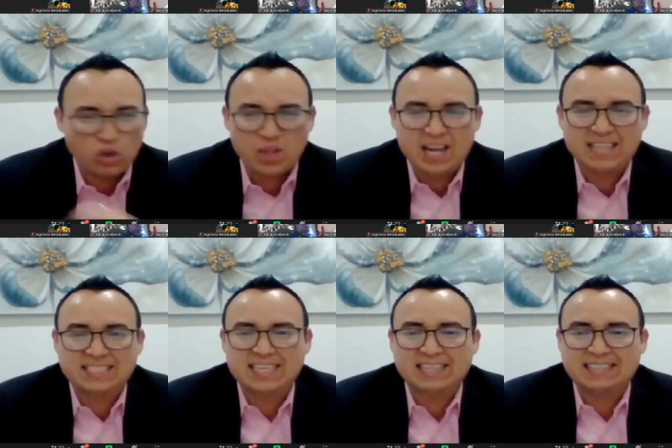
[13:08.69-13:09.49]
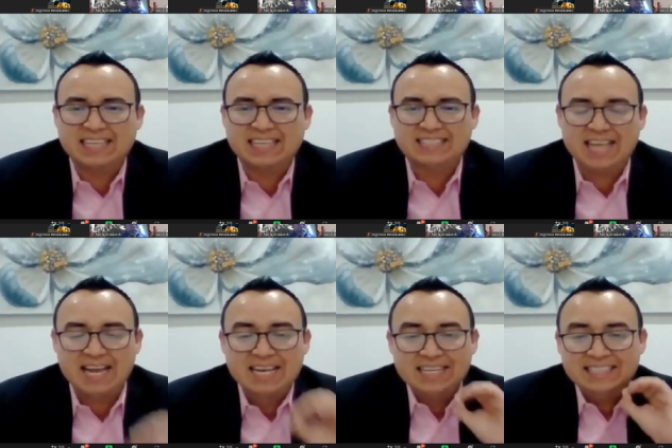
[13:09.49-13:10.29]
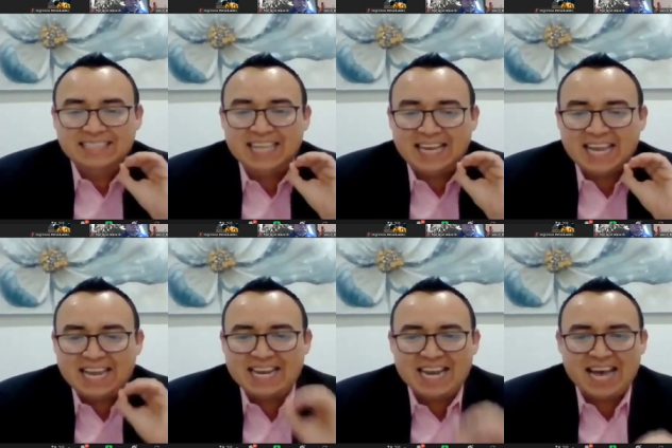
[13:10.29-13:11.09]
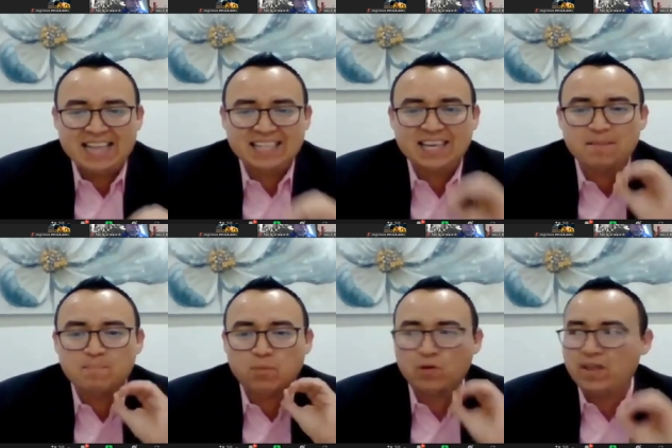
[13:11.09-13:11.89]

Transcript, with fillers: Mejor aún, que sabes y tienes toda la certeza